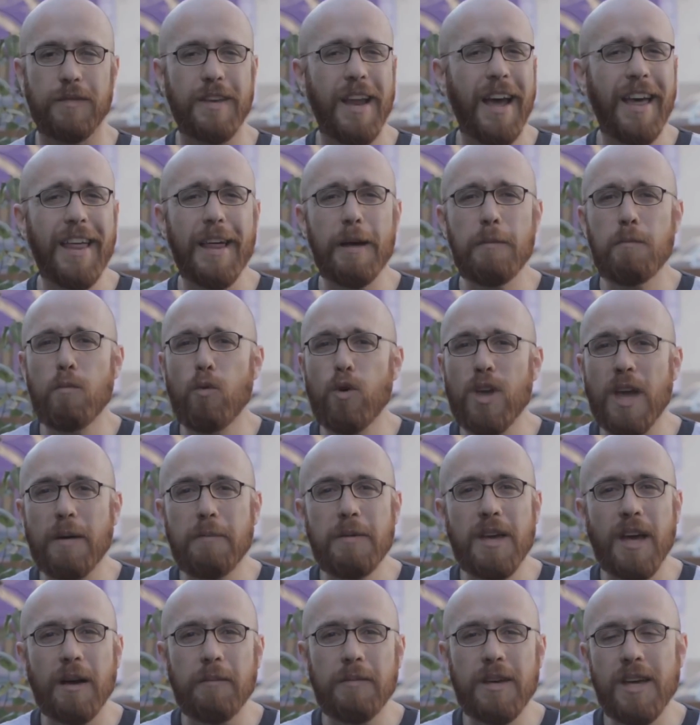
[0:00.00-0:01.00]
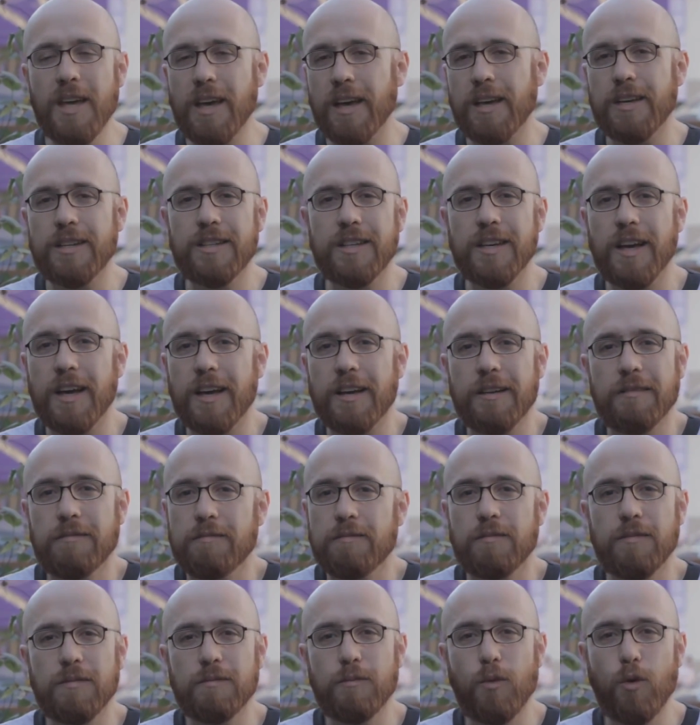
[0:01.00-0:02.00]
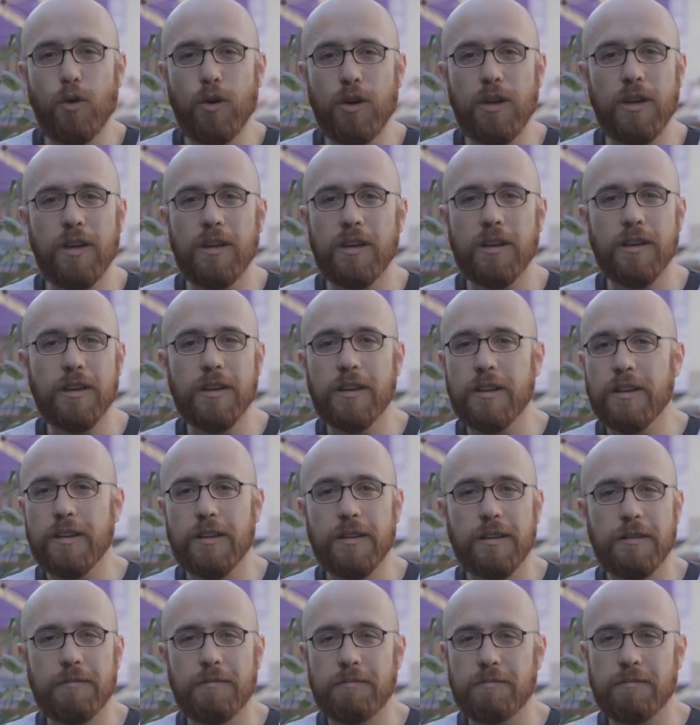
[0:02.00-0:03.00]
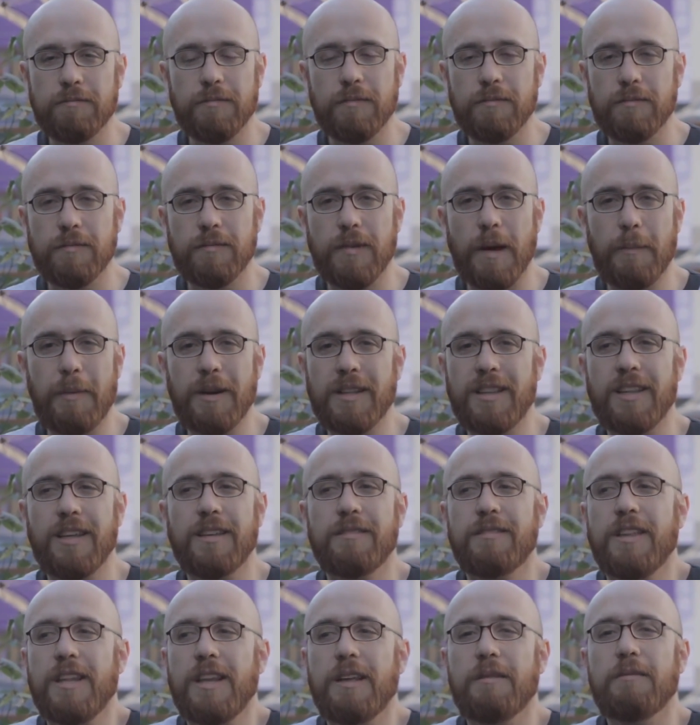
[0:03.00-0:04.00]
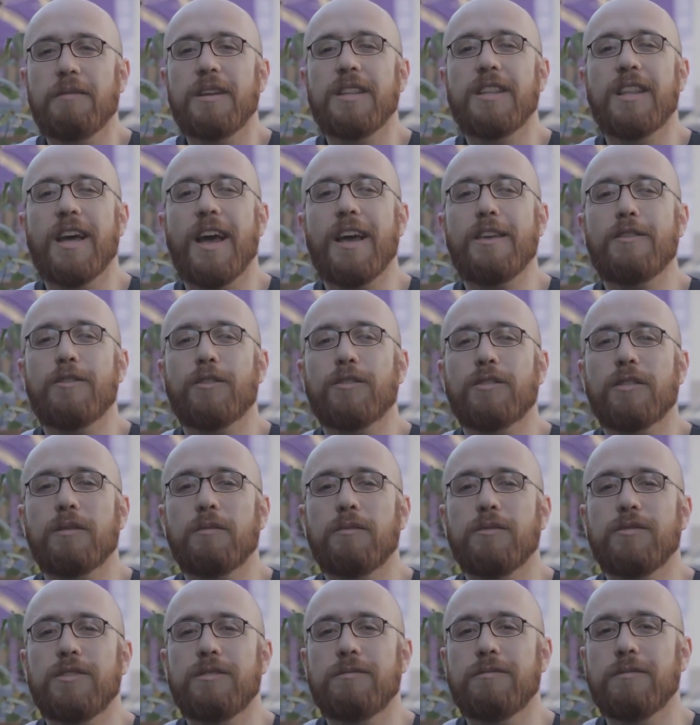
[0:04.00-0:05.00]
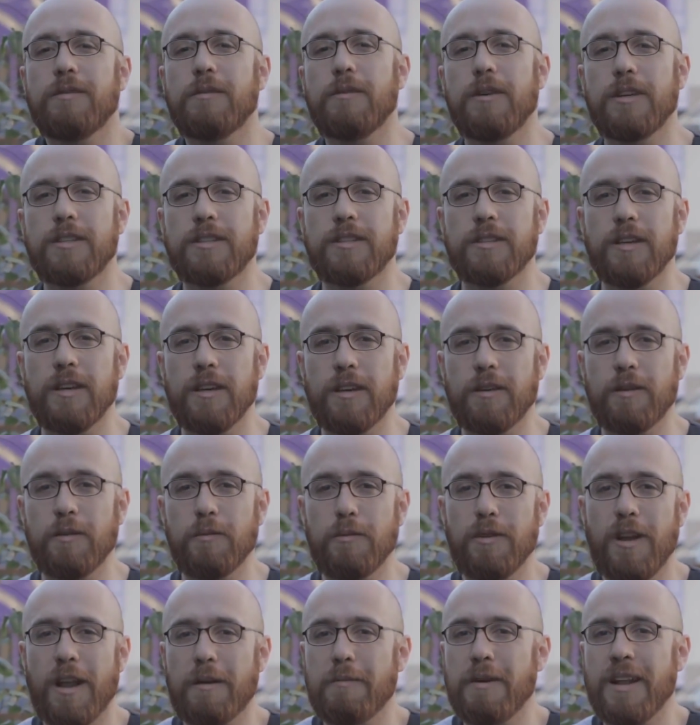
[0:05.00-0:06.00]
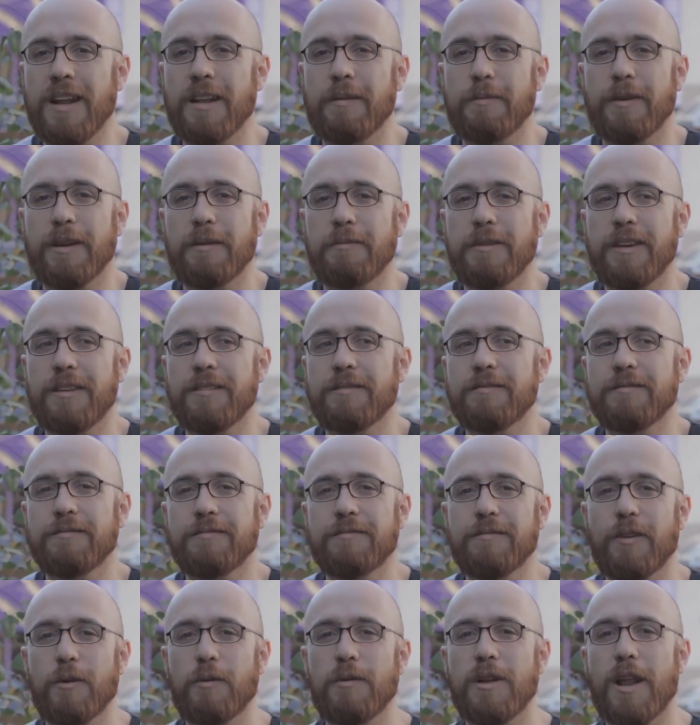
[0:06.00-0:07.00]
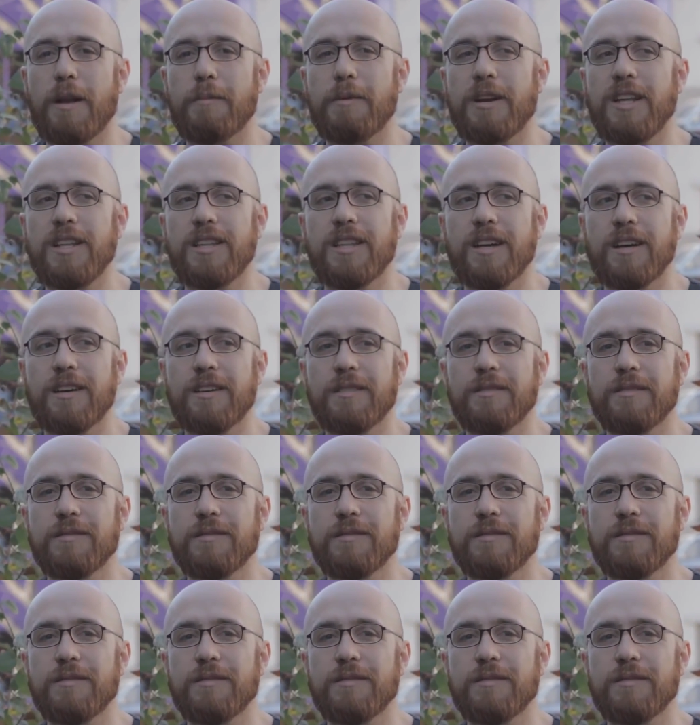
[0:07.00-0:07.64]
Nada, es muy amiga mía ella. Muy... Aparte tiene 20 años, es, es como una hermana para mí, una hermanita.